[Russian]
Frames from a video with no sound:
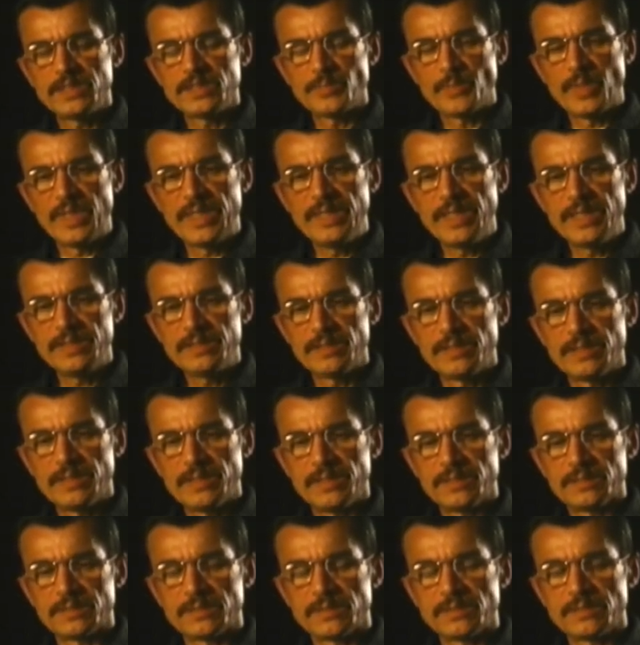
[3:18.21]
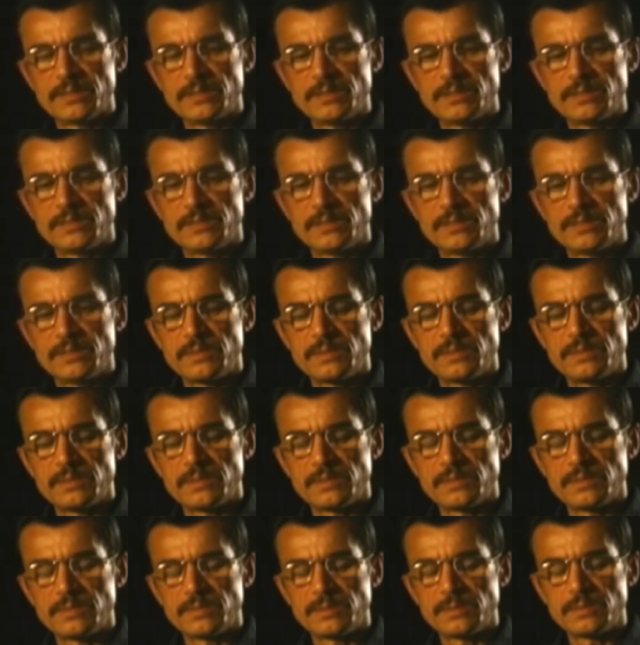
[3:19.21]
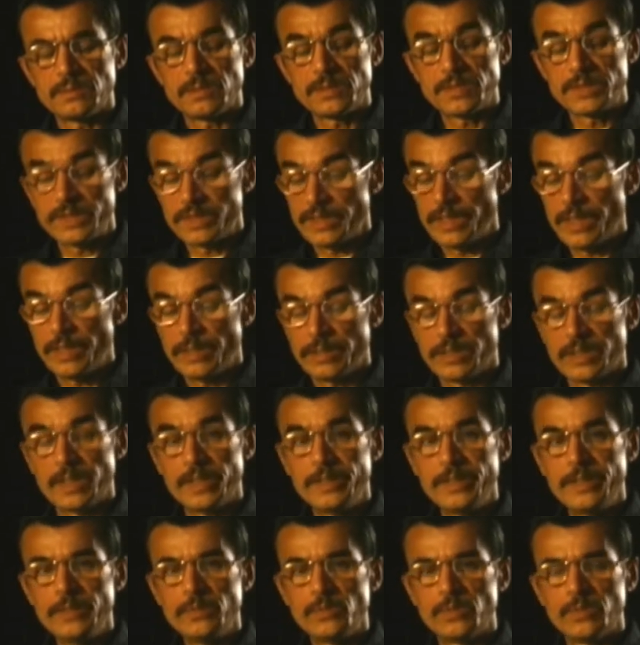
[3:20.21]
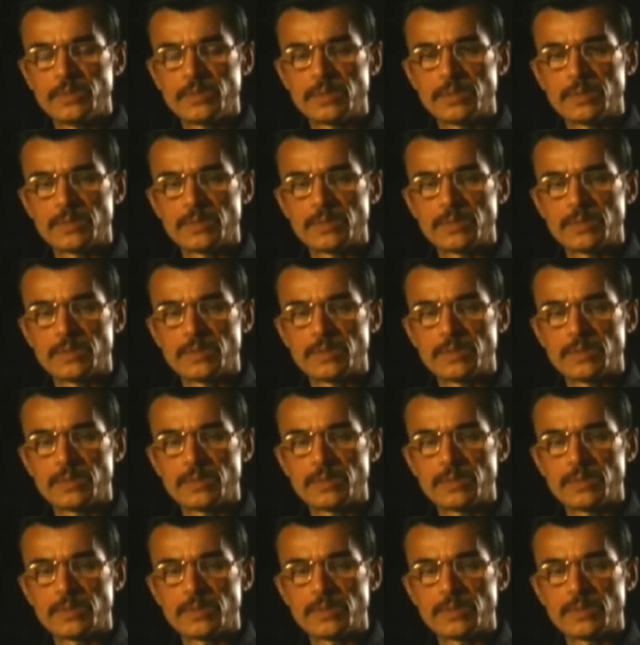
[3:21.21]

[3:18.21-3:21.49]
из приятелей, читая книгу,